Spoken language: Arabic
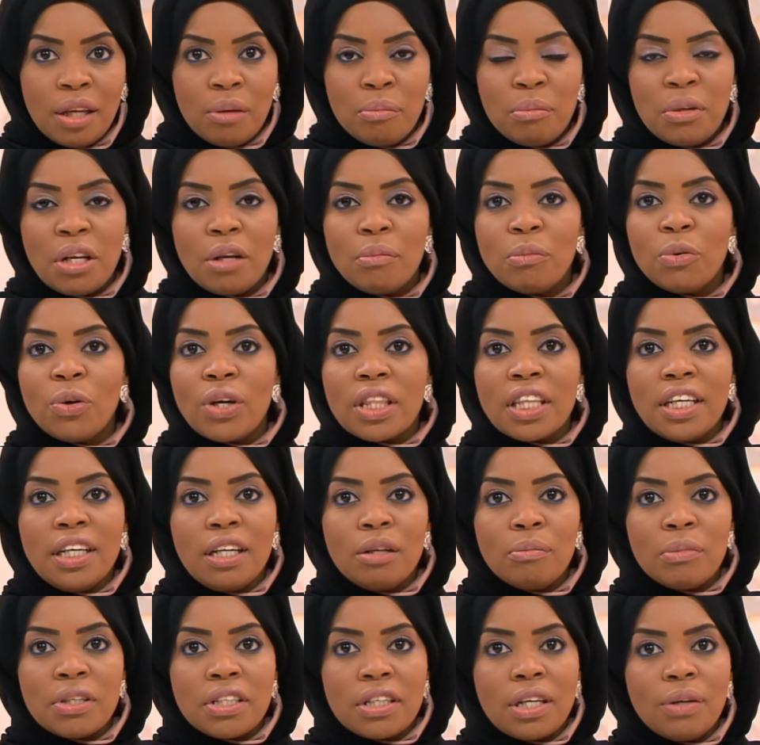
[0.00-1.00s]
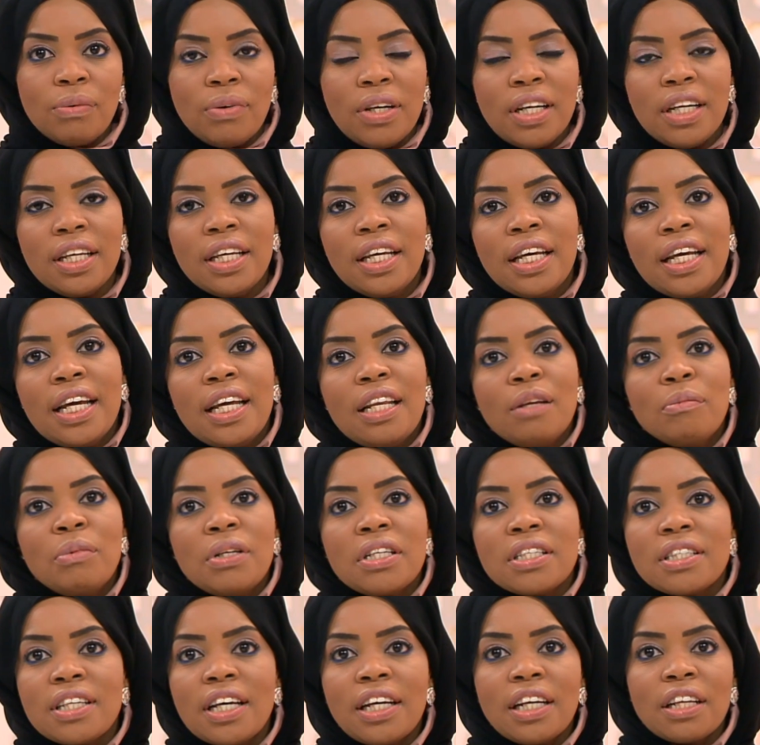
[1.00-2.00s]
من المواضيع المتنوعه الجمعة اللي
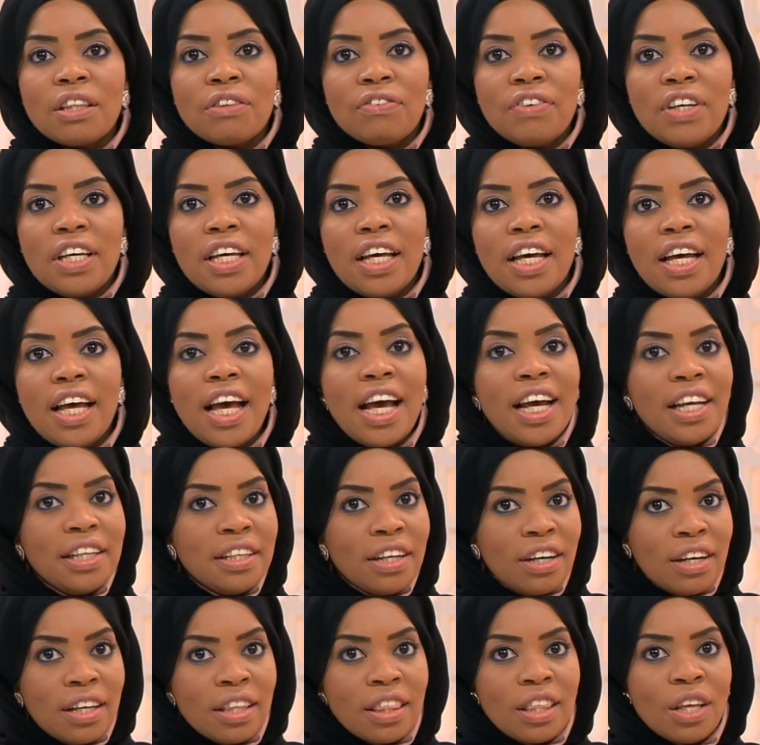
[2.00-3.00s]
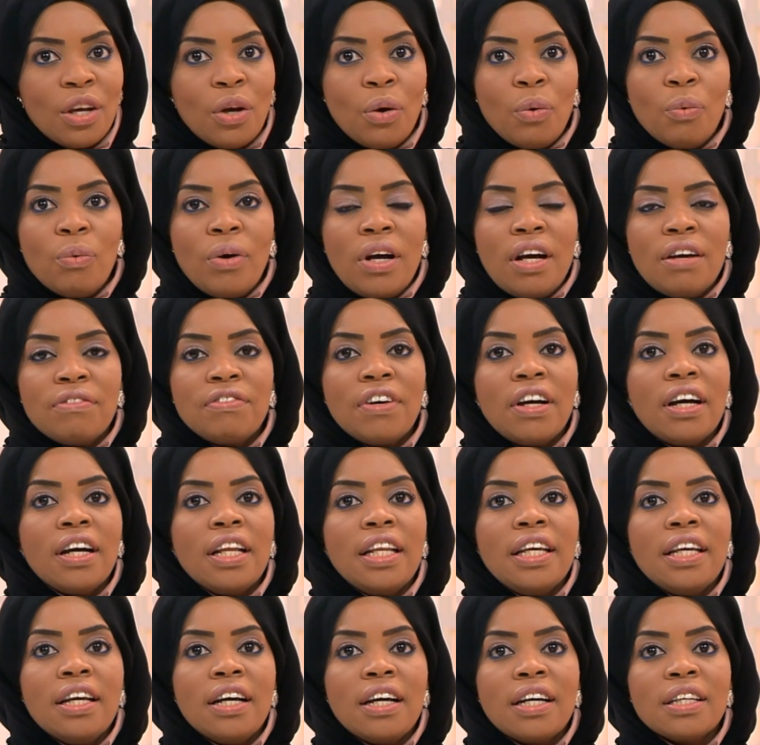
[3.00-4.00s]
بنستعرض فيها أحداث
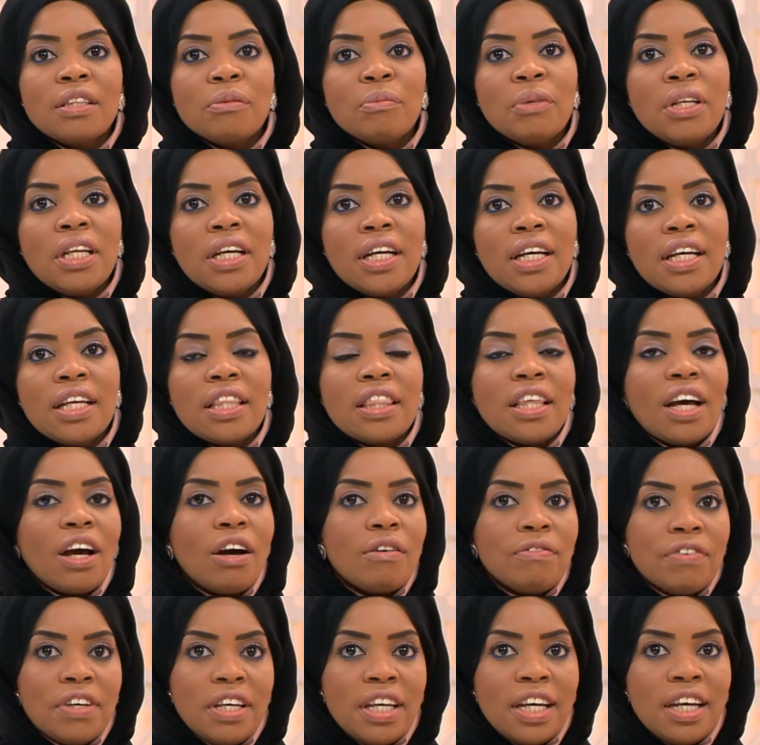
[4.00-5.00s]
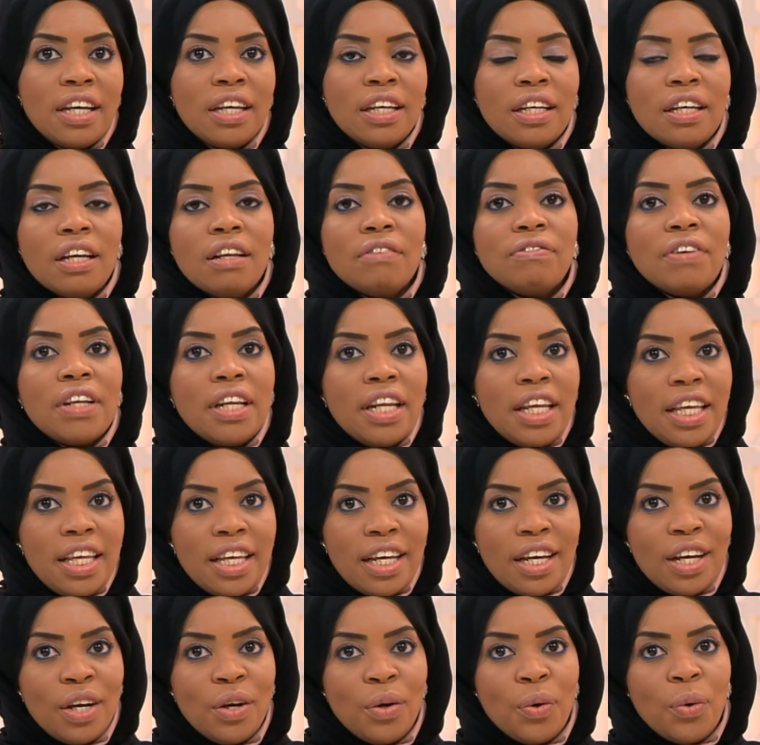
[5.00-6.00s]
وفعاليات منها الثقافية
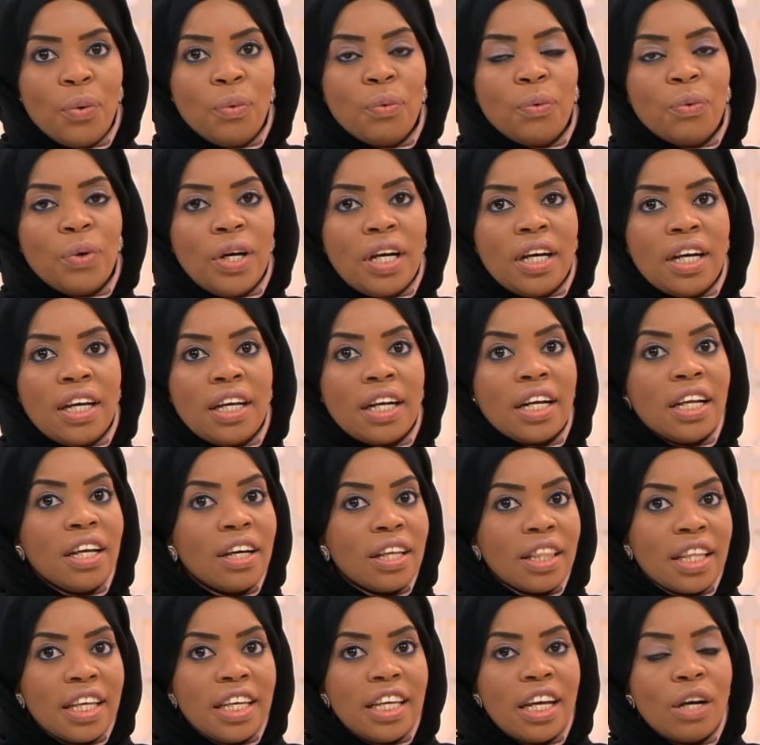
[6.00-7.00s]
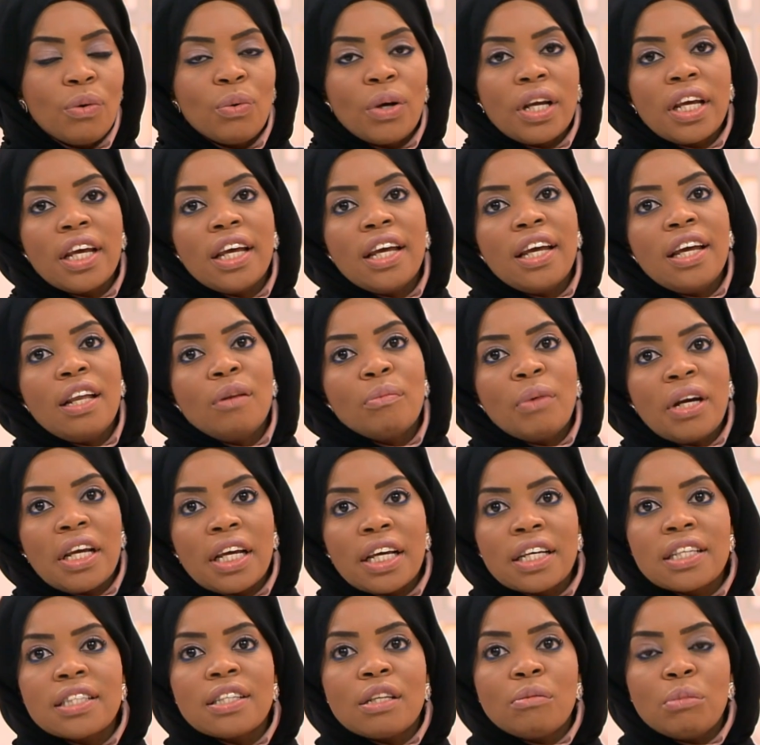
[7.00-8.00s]
الفنية والرياضية وكل ما
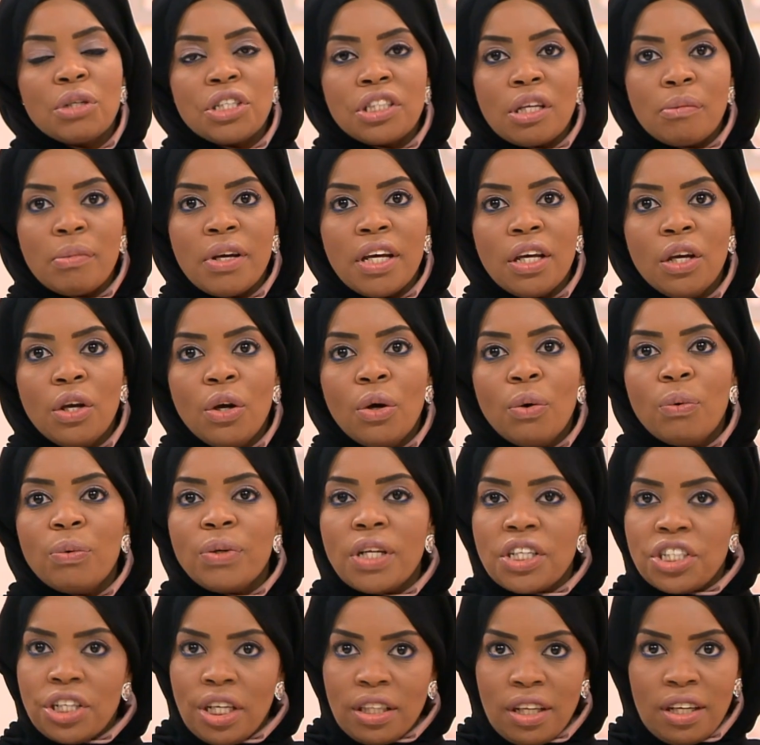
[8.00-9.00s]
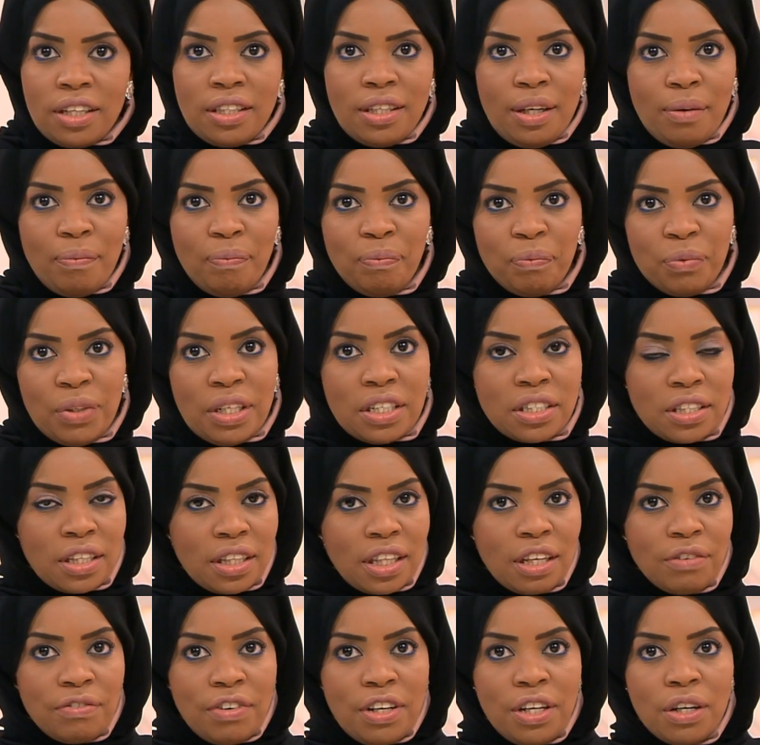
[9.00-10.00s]
يخص المجتمع ونشاطاته
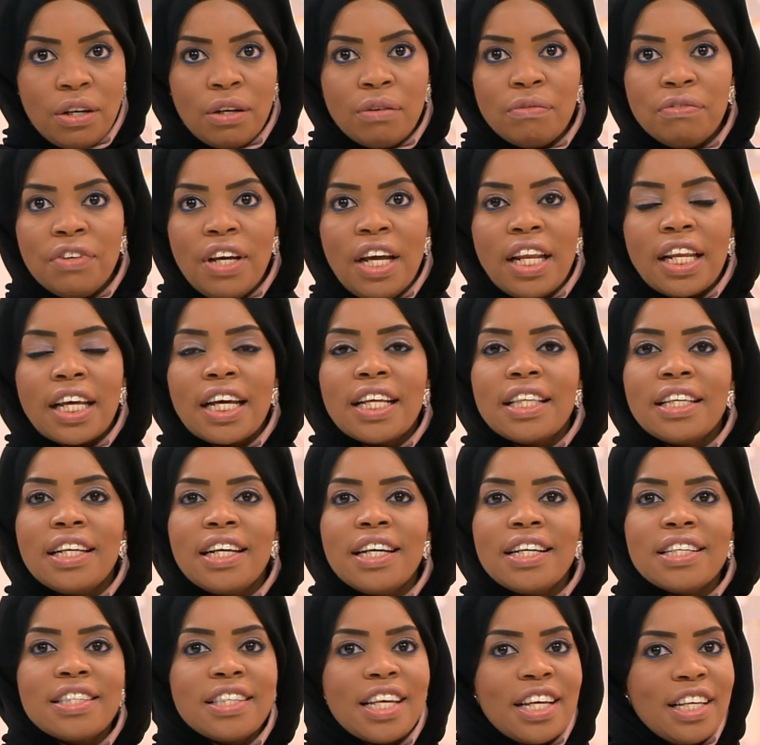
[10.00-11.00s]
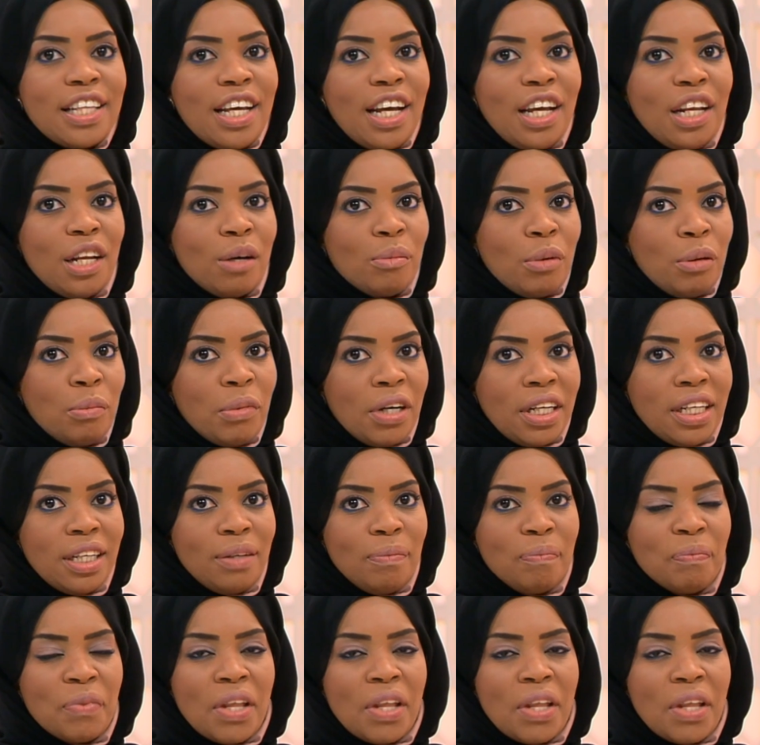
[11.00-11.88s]
نستضيف اليوم في حلقتنا السيدة إحلام المانع